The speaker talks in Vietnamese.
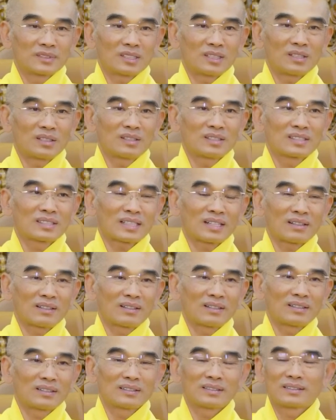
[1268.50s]
Hỏi làm
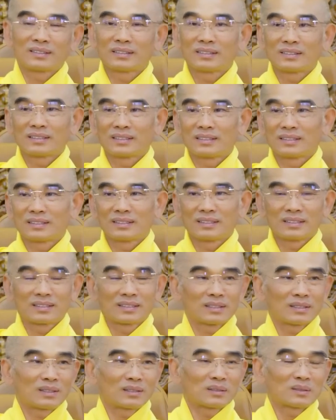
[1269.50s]
sao à? Thì
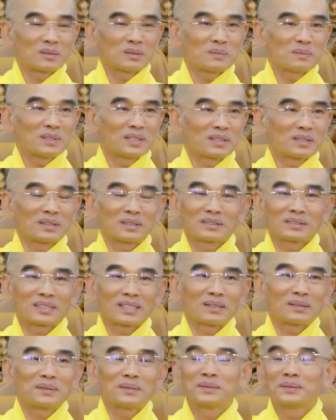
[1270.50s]
con cũng không biết con làm
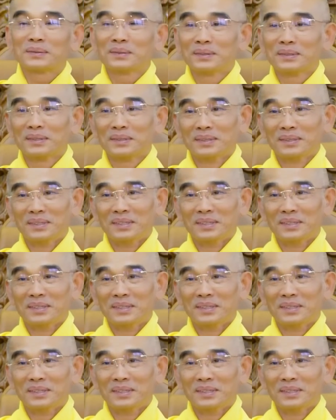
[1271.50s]
sao luôn